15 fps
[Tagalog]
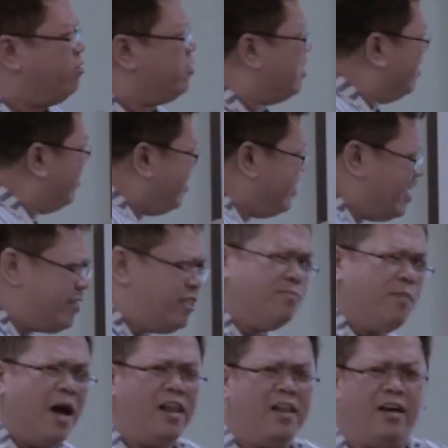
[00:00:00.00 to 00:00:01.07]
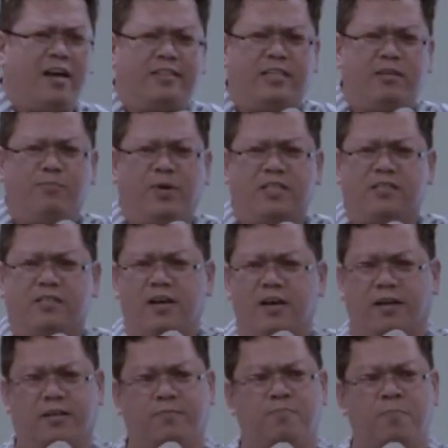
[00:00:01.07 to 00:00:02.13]
hindi natin mahal ang ating bansa.
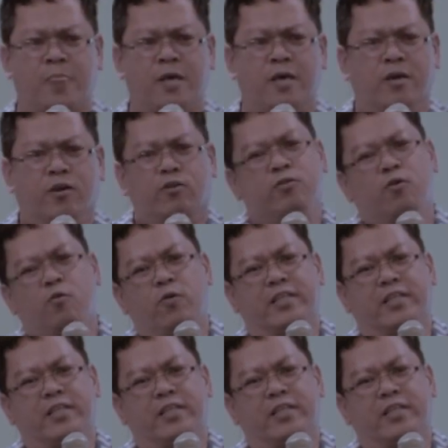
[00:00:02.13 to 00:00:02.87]
You know what?